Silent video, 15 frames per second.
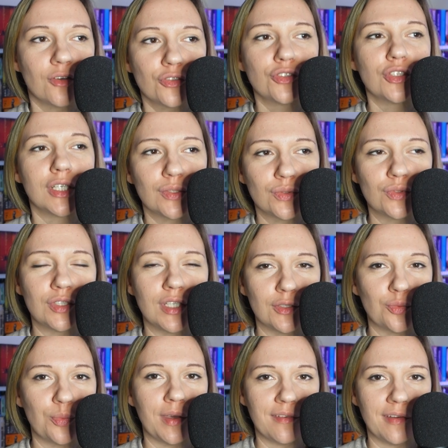Od czasu do
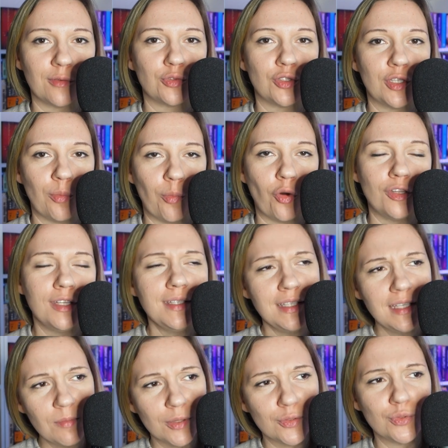czasu pojawiają się demony.
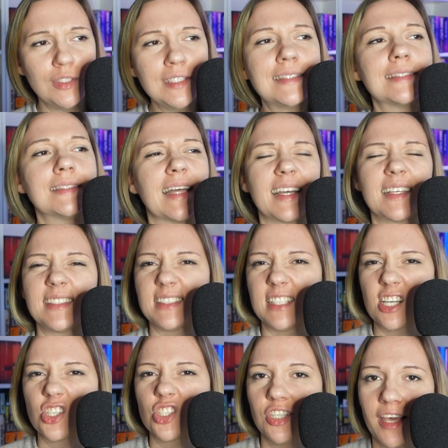Nie ma tu nic tak
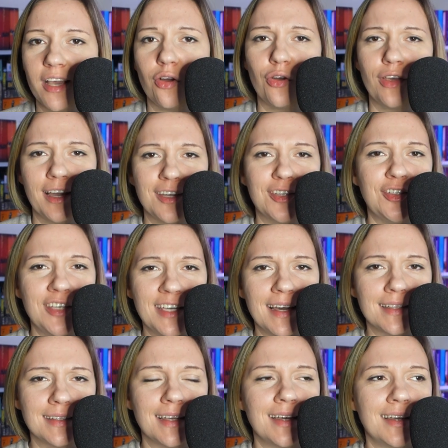strasznego jak
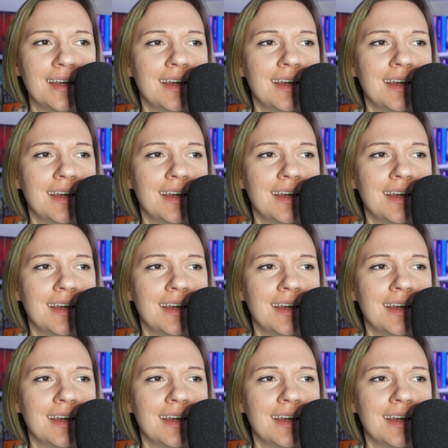Nigan.